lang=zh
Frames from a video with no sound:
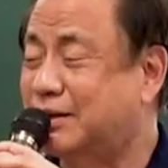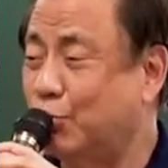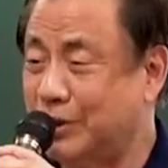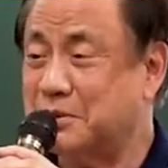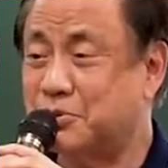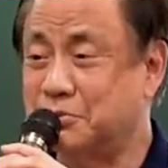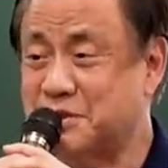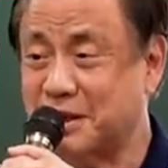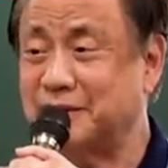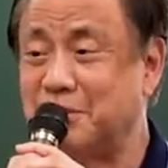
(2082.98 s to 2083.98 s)
我跟你跟我
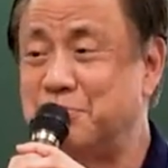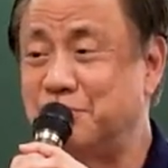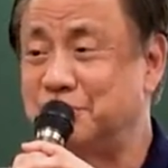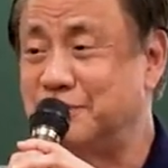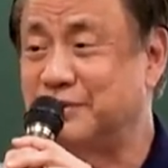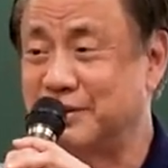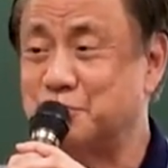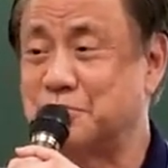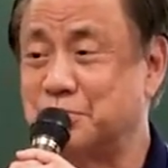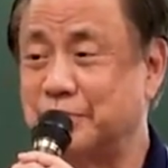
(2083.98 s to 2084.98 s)
想象中，你看他
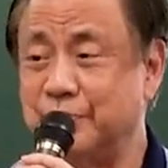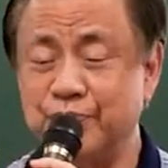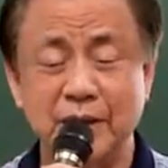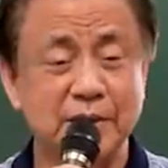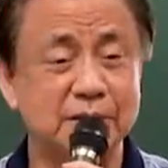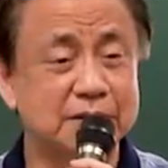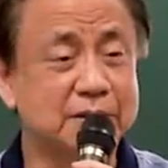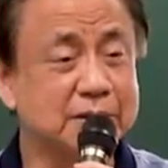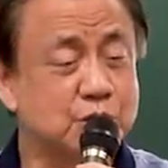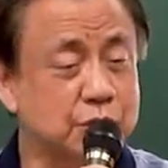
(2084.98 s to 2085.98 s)
说什么？
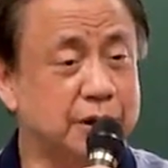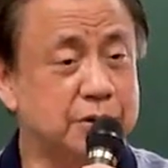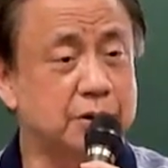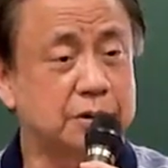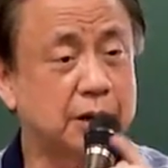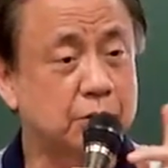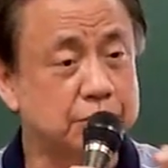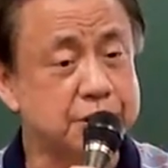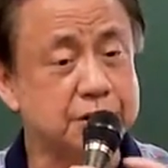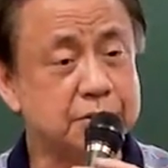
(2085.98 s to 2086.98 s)
最严重，那
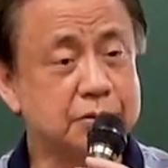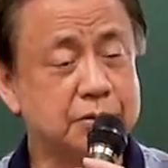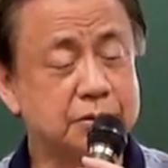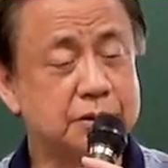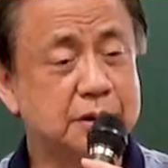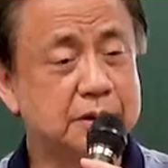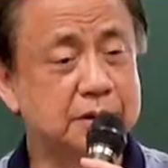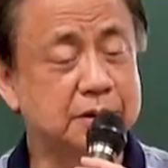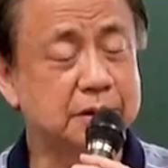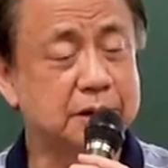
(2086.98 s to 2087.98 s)
我媳妇。
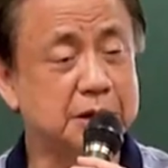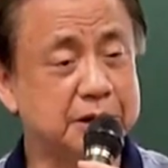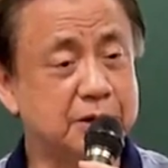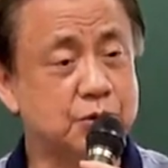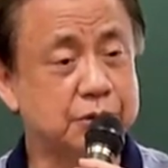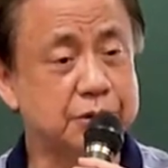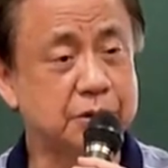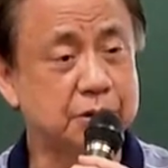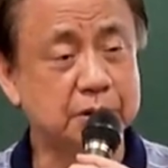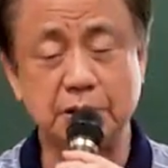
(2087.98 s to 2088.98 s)
哦，更严重是，
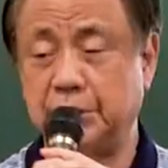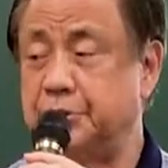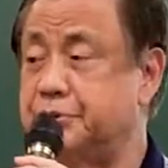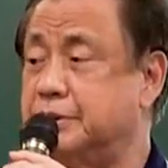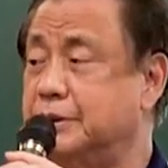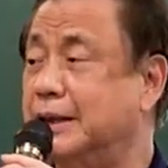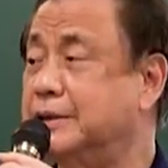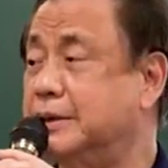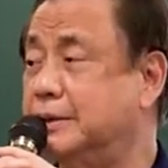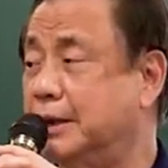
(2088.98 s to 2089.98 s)
我儿子那一
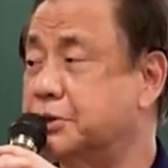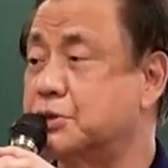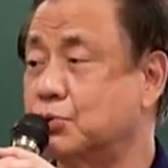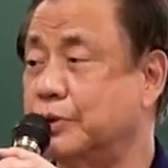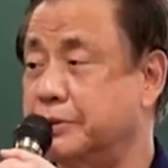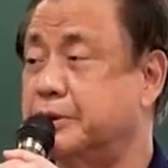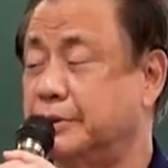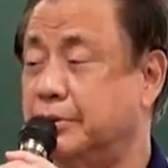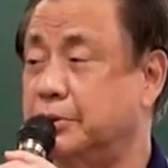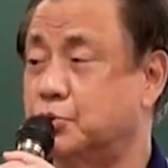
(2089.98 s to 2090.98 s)
天拿十块钱
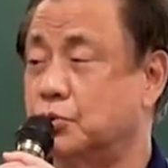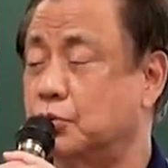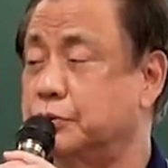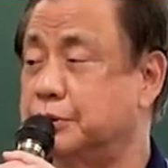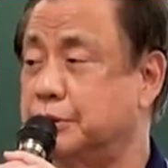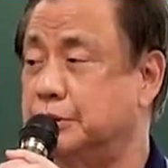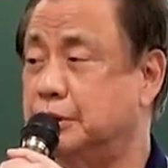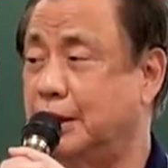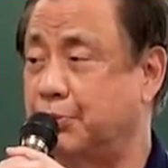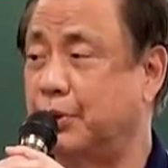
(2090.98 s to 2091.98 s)
给我坐公车，
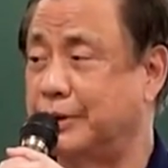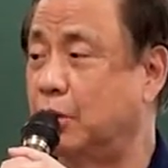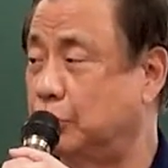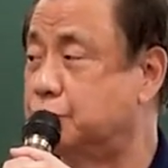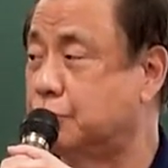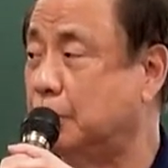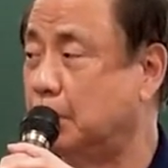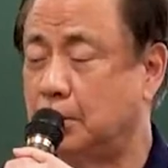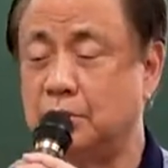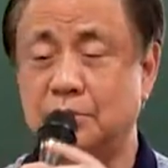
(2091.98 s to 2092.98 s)
哎，我要回去。
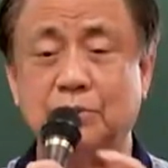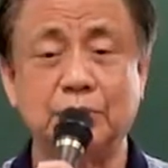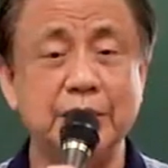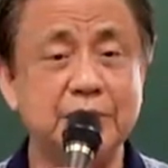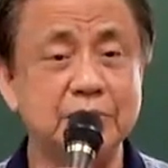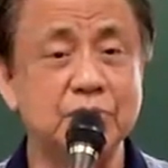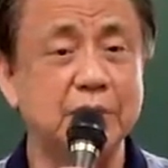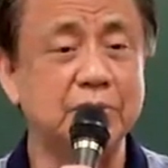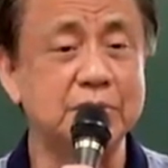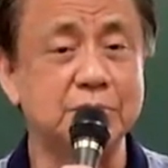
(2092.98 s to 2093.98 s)
我他一定说，
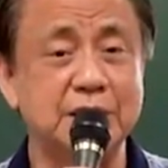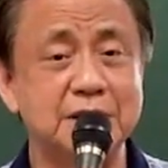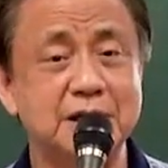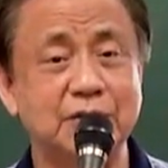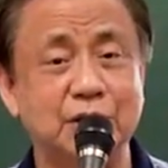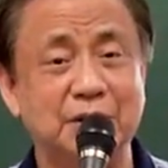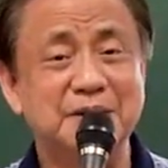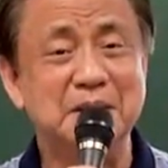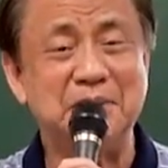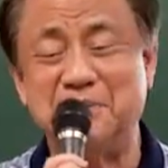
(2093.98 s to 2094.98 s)
哎呦，怎么天下有
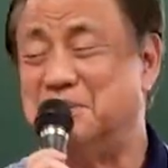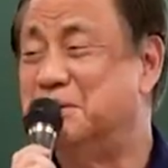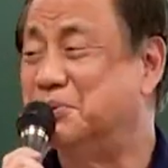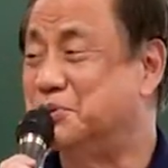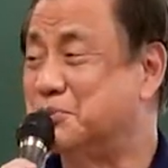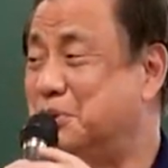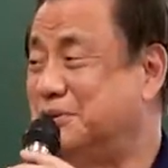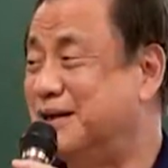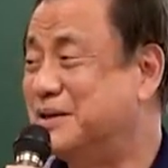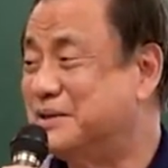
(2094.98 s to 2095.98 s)
我有这么
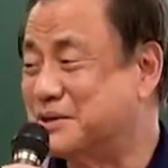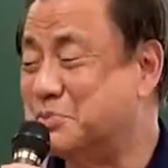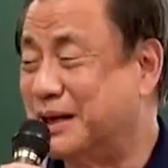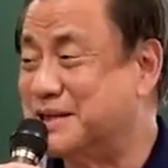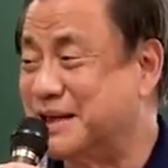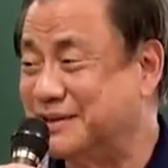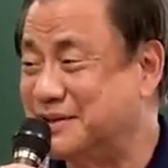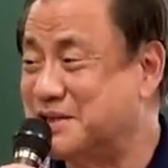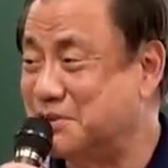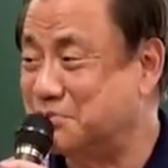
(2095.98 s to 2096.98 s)
这么难产的
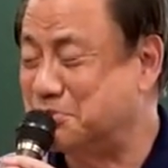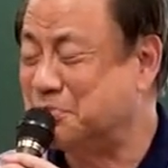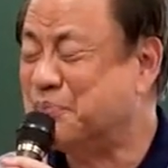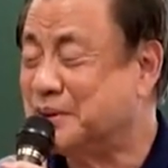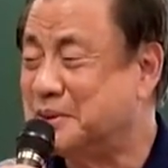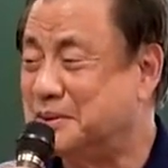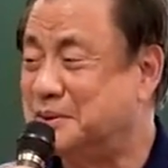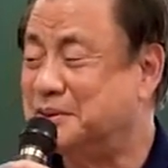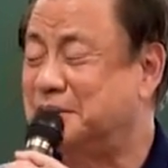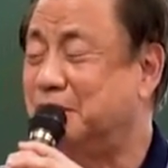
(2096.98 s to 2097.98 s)
媳妇？
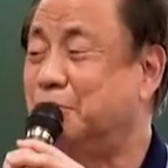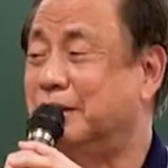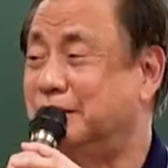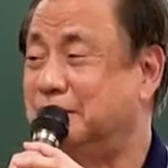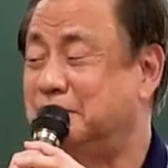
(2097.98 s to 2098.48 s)
那后来，